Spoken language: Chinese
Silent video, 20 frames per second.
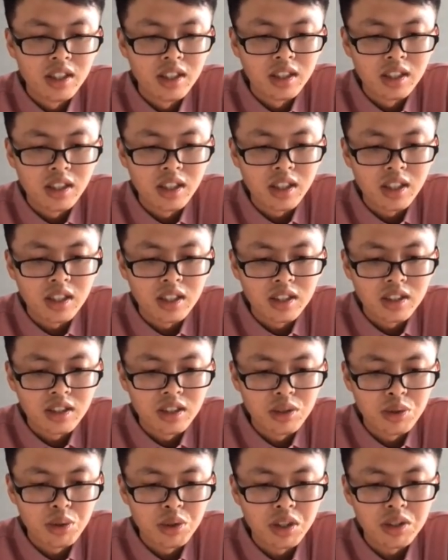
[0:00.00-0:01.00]
那这
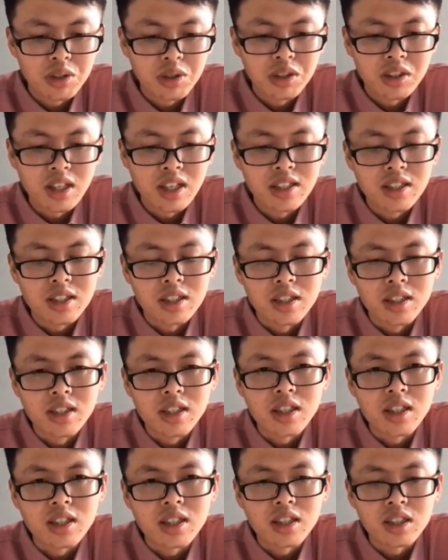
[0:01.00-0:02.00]
需要是在指定
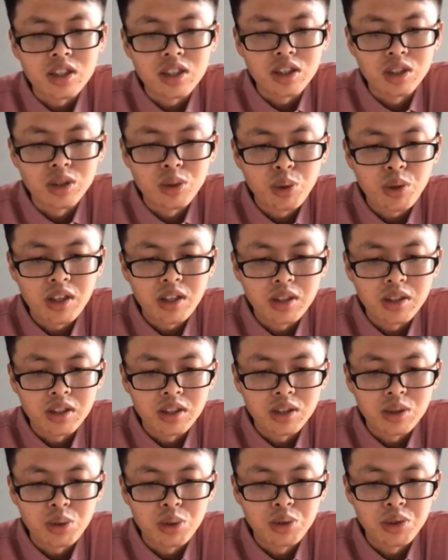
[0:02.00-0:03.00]
的一个时间段里
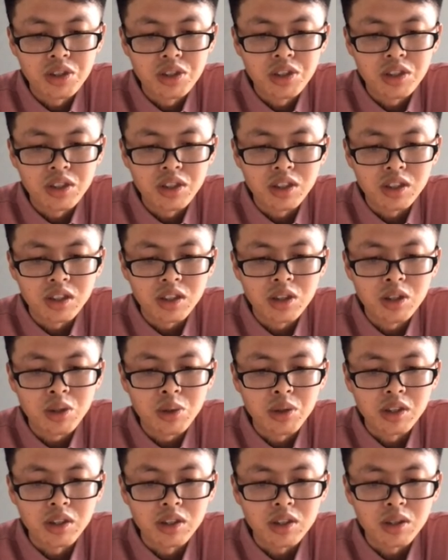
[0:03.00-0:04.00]
去进行一个扣
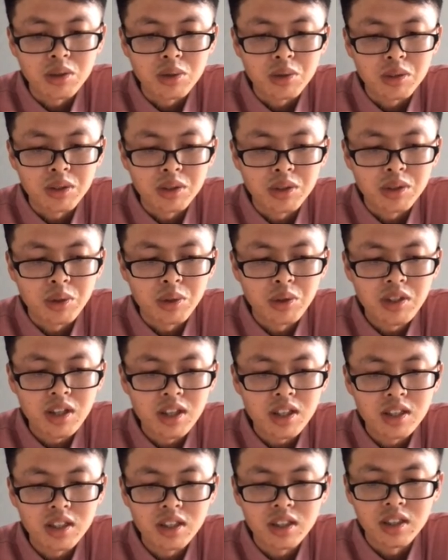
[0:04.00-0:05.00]
款的操作，通
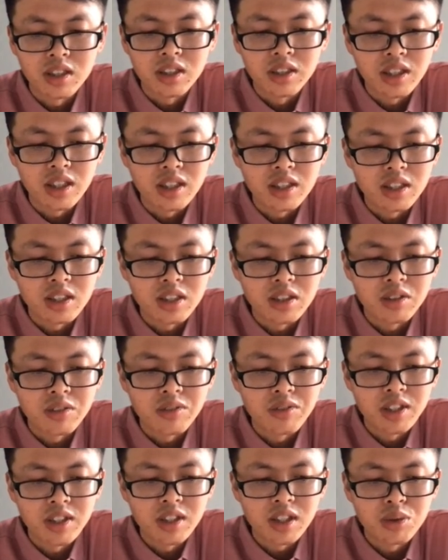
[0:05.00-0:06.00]
常这个量级是
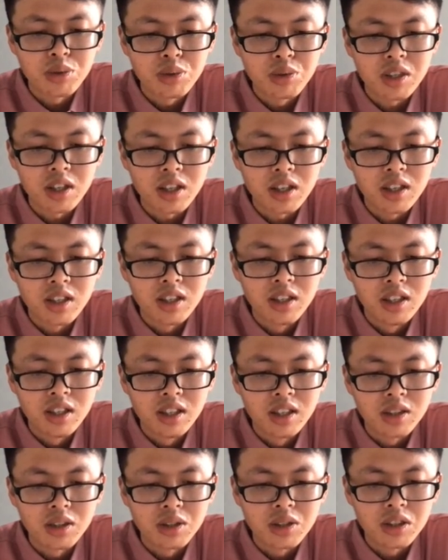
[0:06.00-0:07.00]
非常巨大，
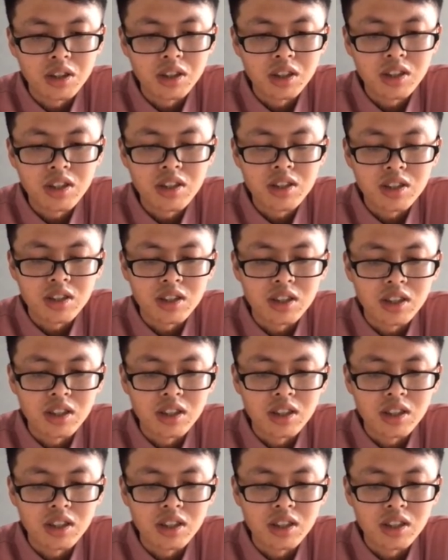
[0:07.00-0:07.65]
也是一个定时的